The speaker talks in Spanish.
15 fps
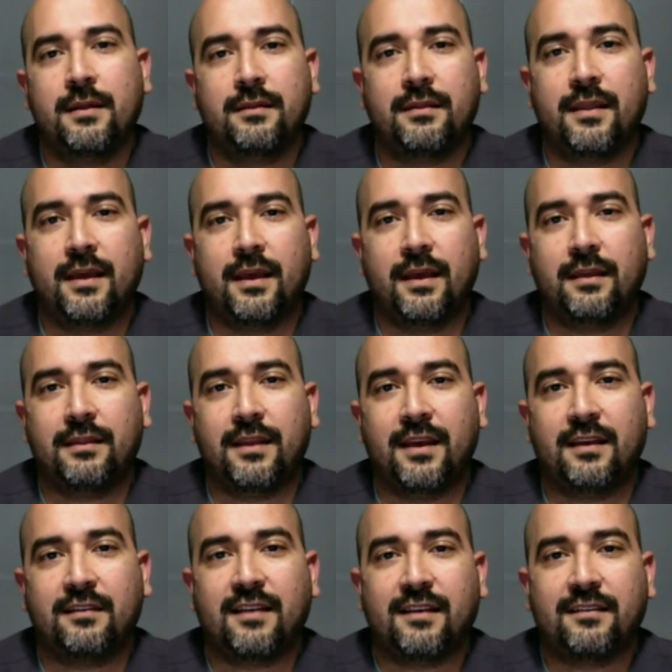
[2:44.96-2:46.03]
de,
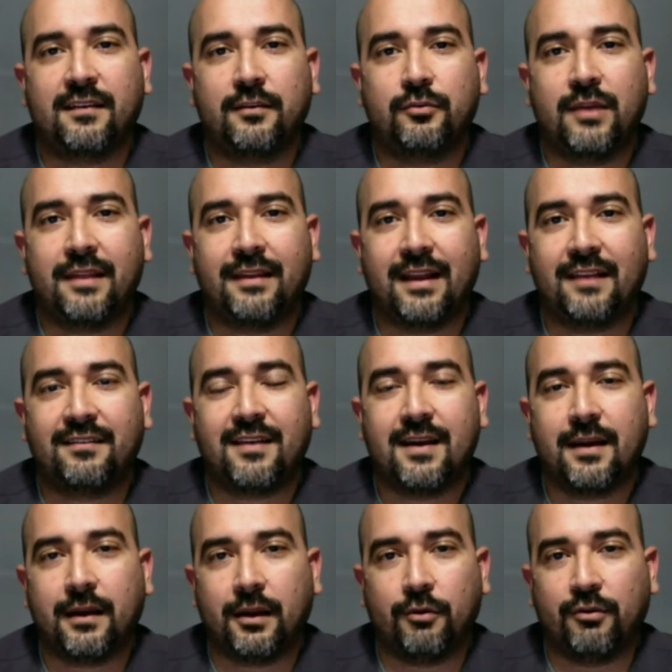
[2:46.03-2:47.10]
de esa célula de la
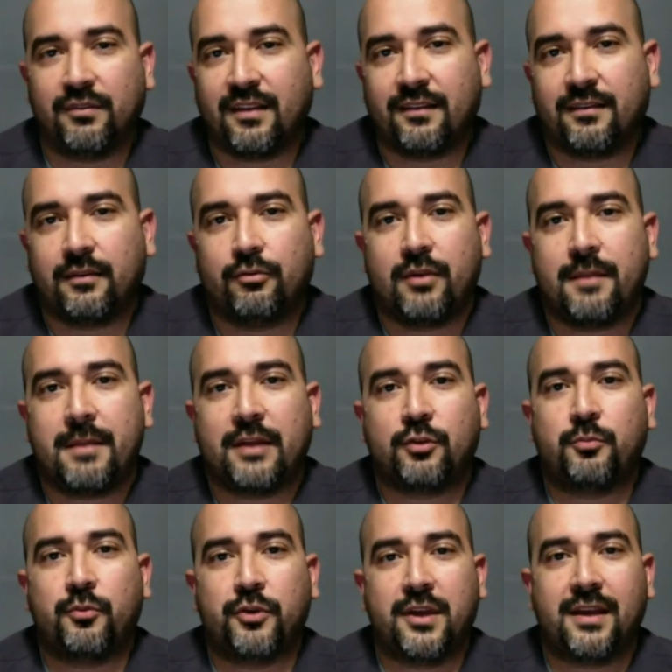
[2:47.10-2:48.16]
sangre o esa célula
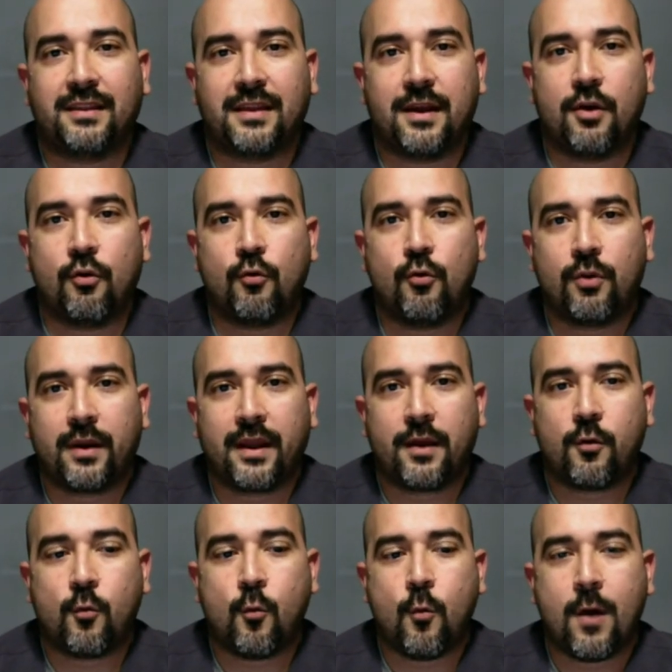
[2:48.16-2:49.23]
hematopoyética.
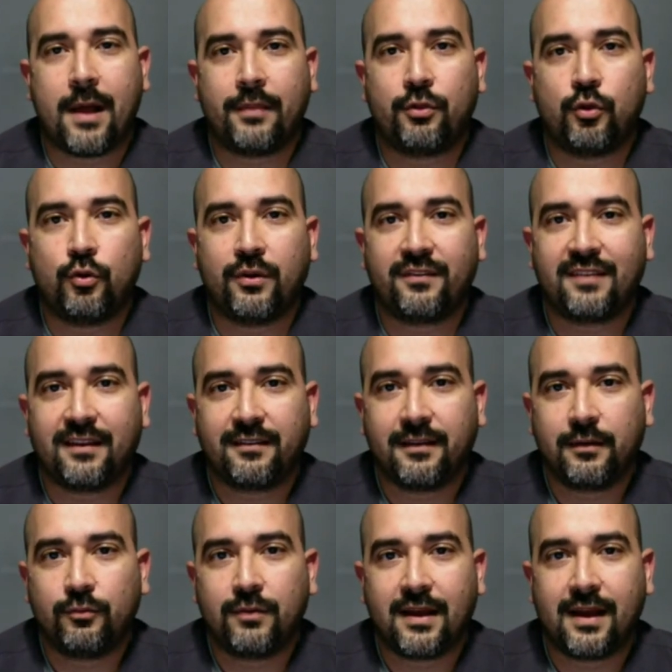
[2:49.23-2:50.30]
Ocurre cuando esa
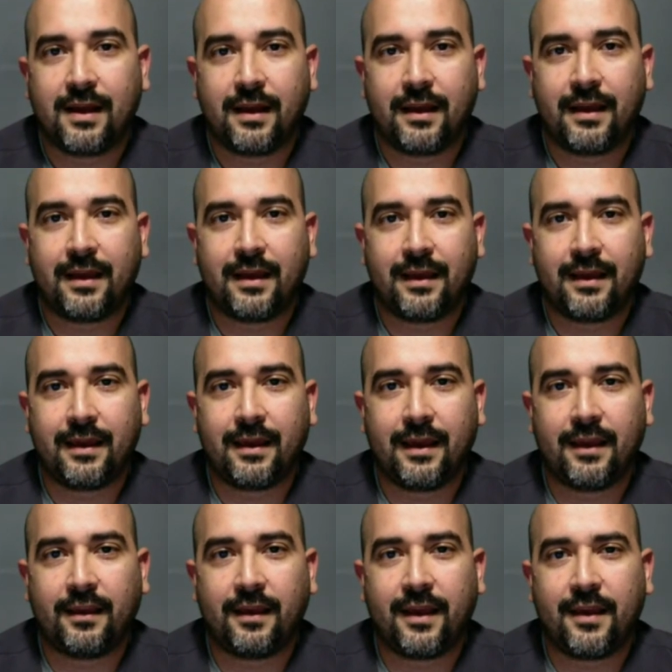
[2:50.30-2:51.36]
célula
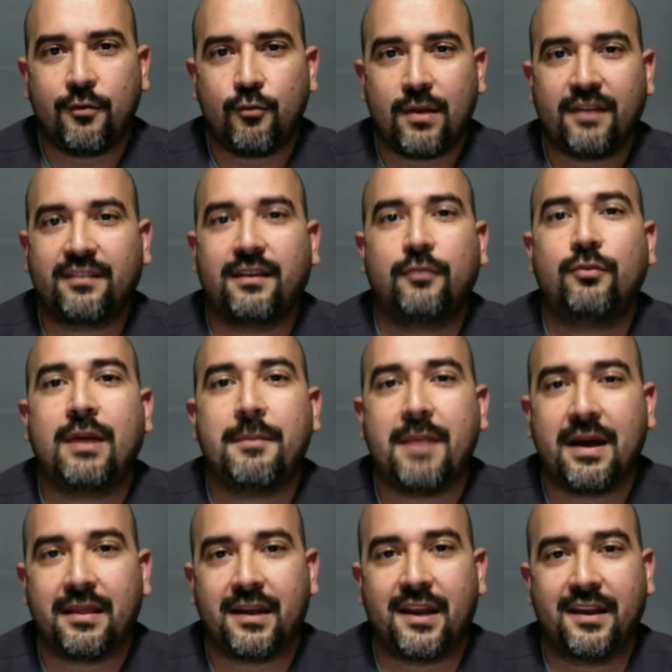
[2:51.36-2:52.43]
eh, es una célula
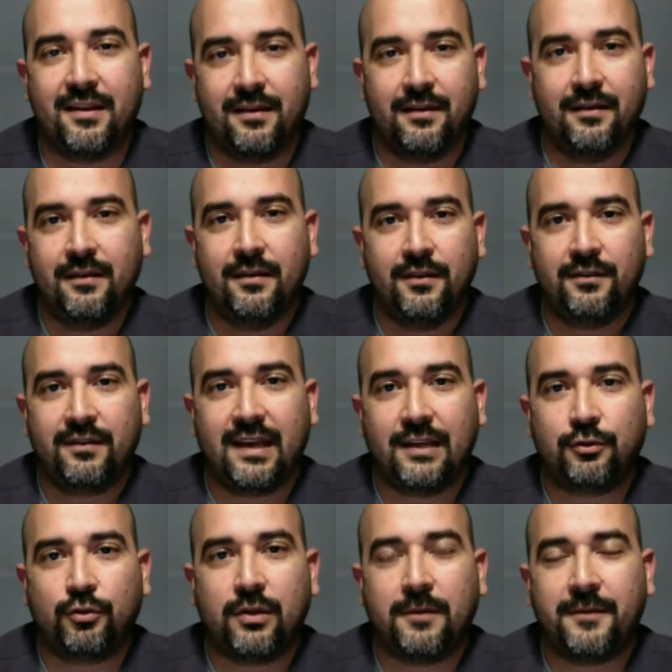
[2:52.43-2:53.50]
madre. O
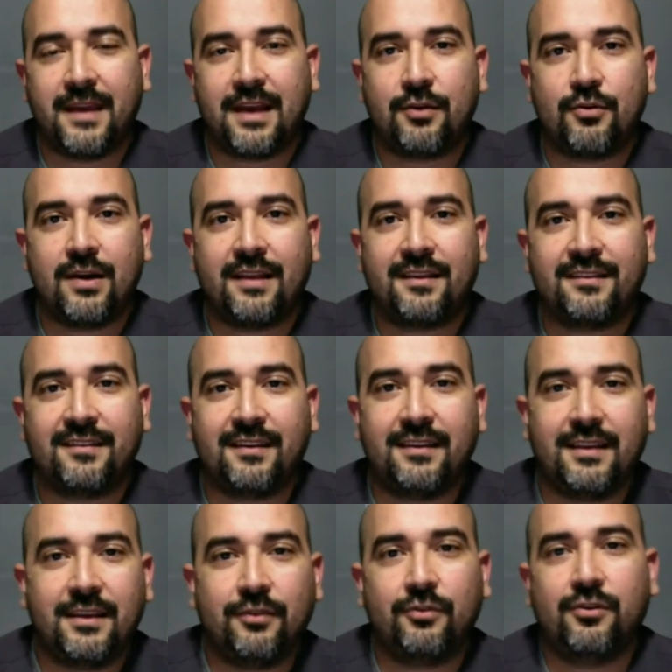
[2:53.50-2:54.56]
sea, todavía no ha
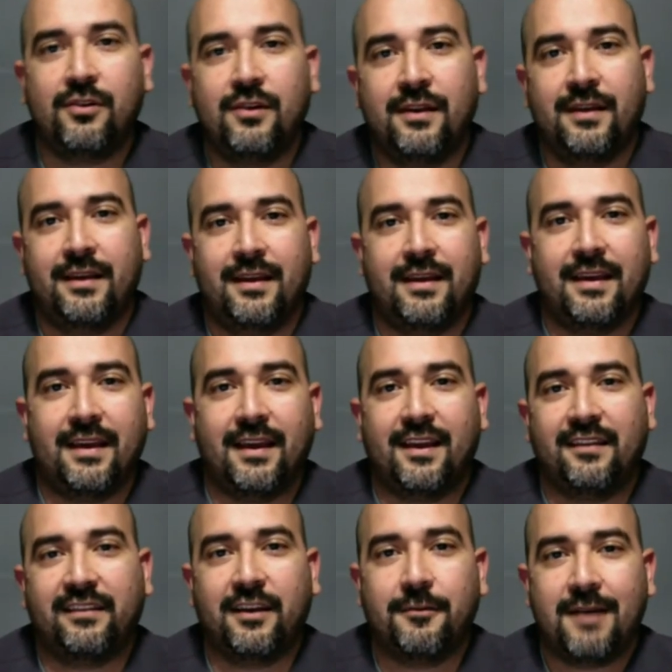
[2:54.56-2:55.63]
decidido en
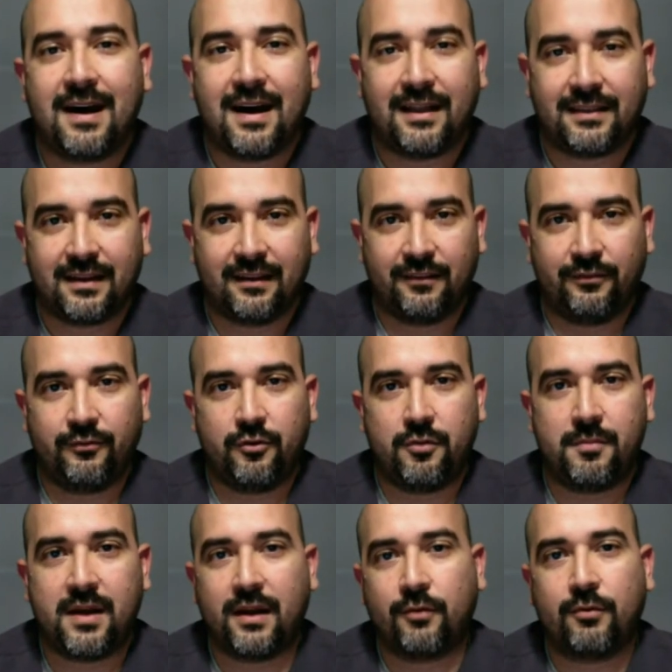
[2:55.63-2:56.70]
qué se va a
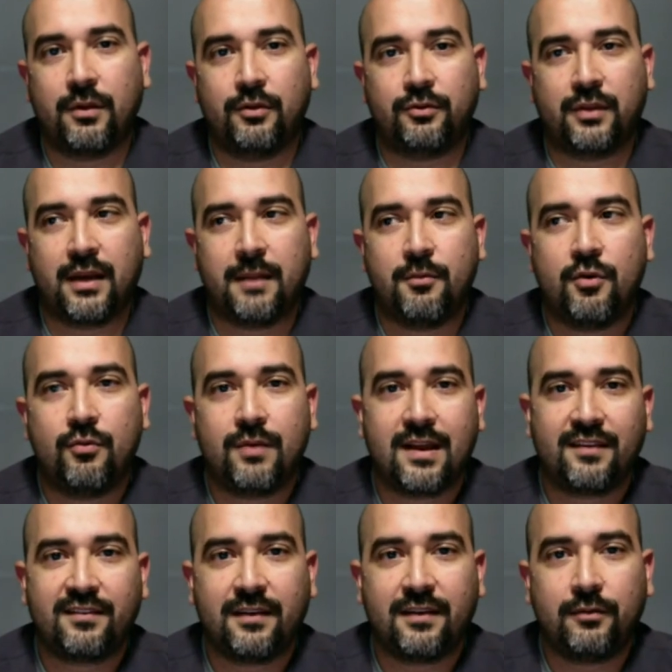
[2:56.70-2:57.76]
transformar. Cuando tenemos
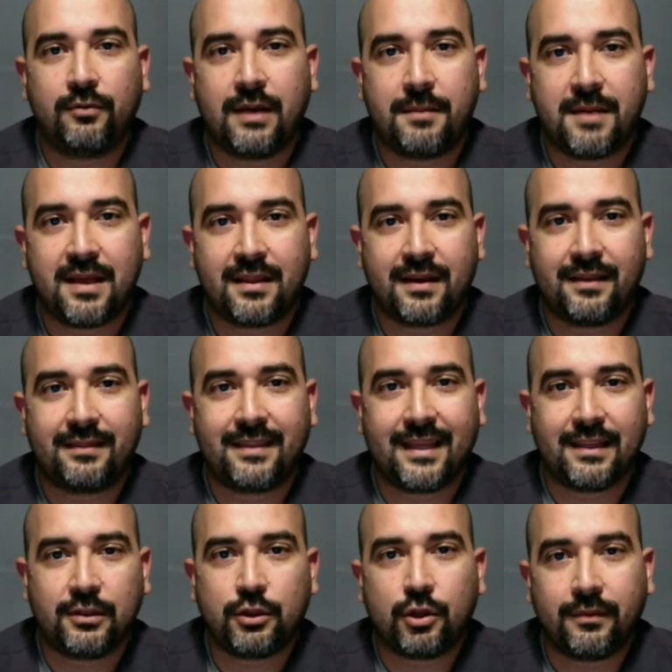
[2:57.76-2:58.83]
una célula madre
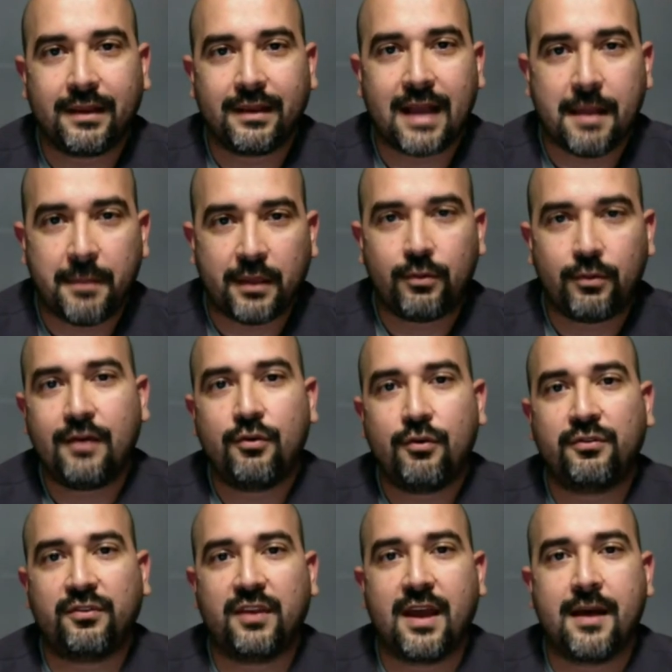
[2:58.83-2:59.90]
dentro de la médula
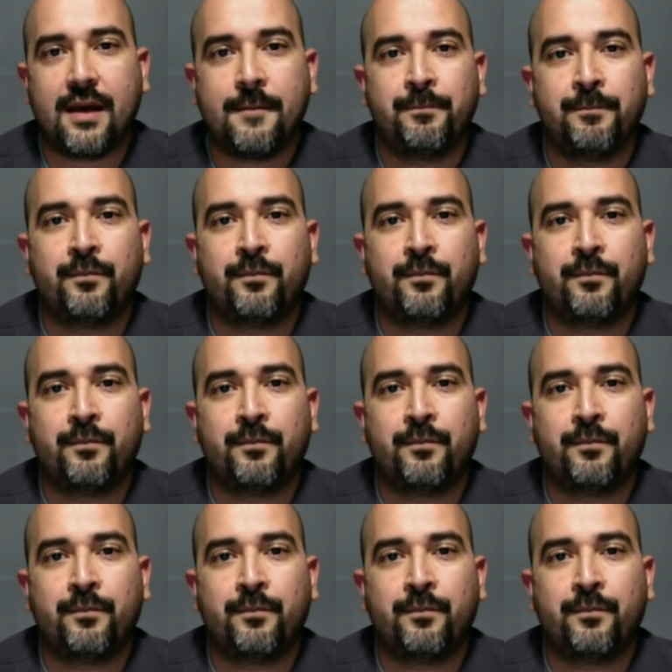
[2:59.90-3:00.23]
ósea